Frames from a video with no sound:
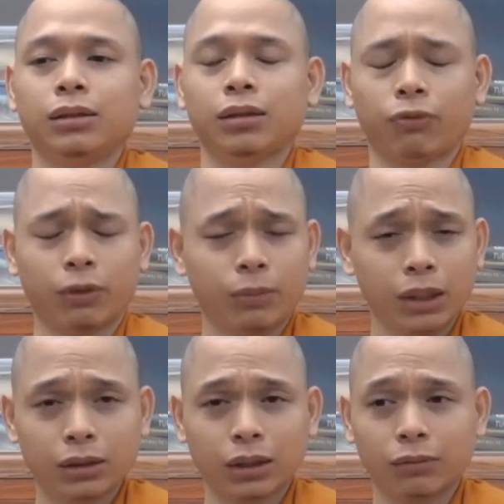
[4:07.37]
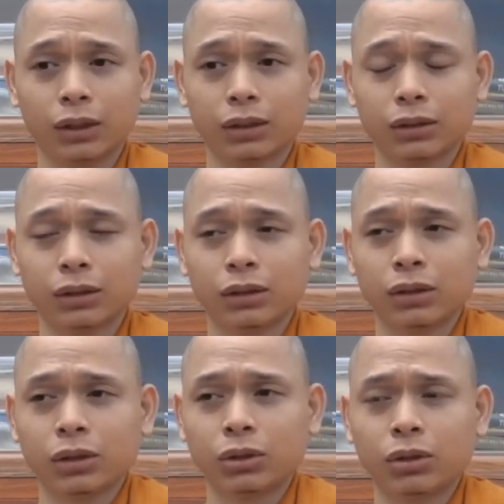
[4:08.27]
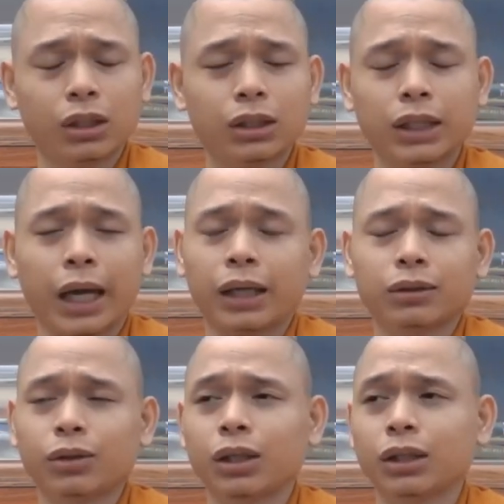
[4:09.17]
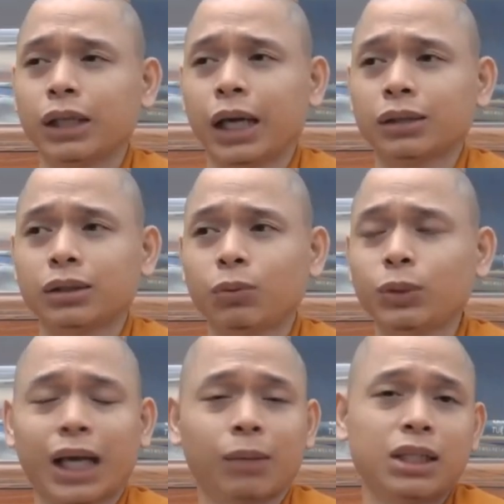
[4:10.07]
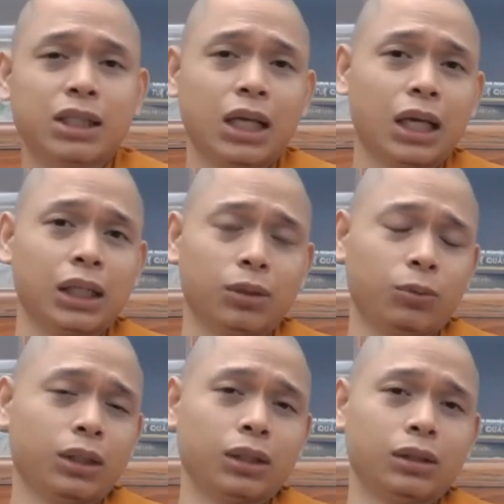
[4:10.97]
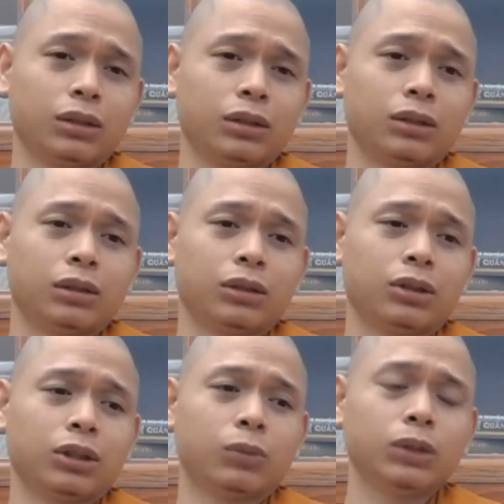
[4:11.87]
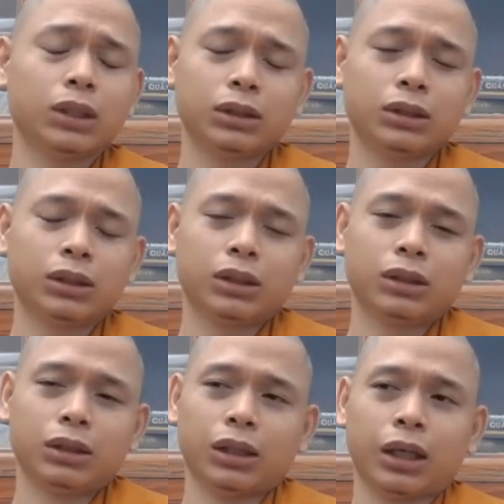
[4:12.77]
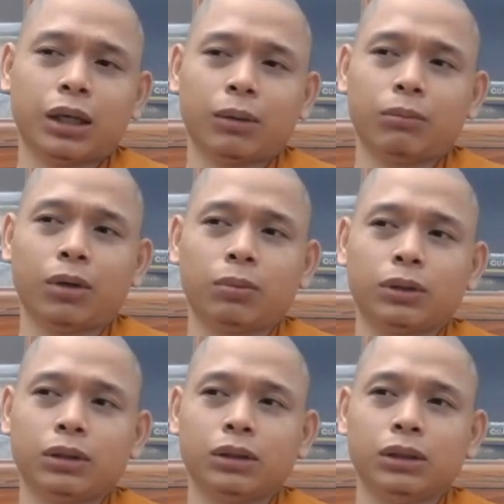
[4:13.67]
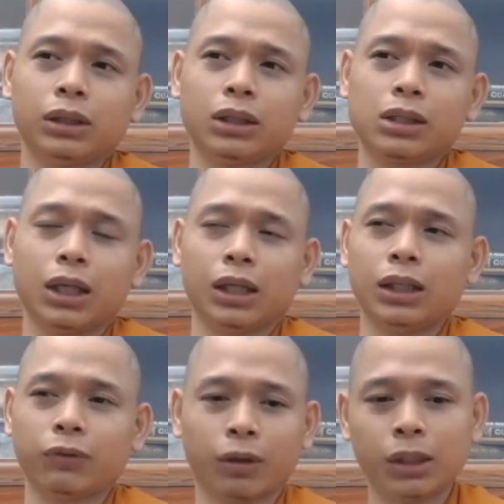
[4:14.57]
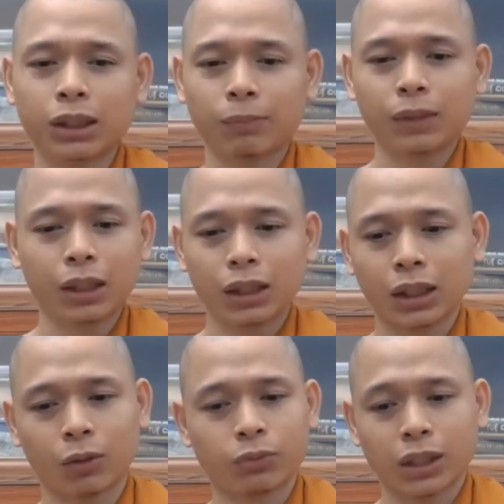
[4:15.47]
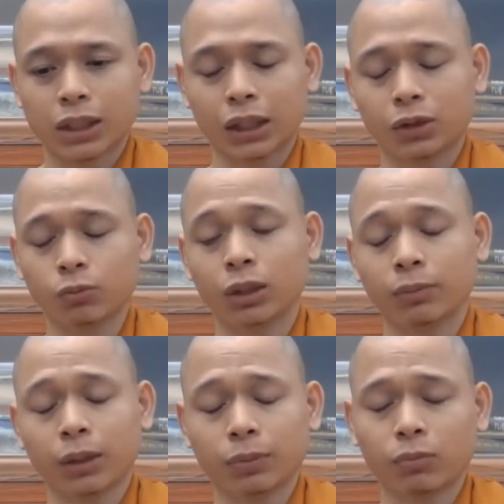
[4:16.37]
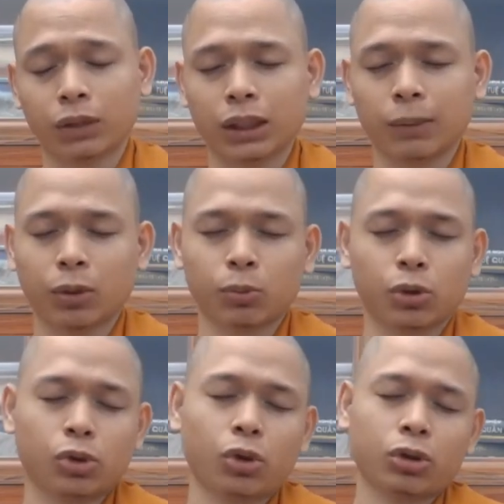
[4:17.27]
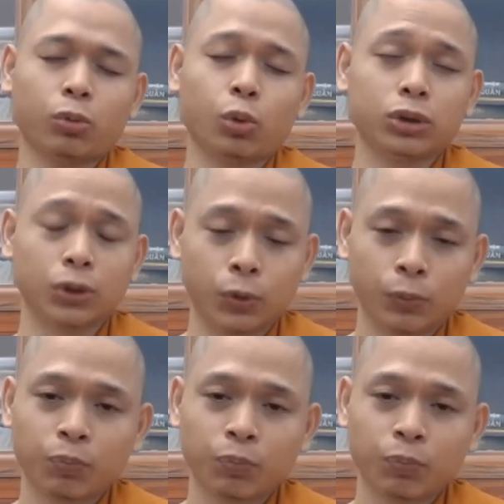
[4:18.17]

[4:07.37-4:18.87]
họ phải biết tại vì nó đơn giản nó đơn giản nó giống như abc vậy đó quý vị nó giống như là một người cư sĩ là phải biết năm giới là không sát sanh không trộm cắp không tà dâm không nói gió không uống rượu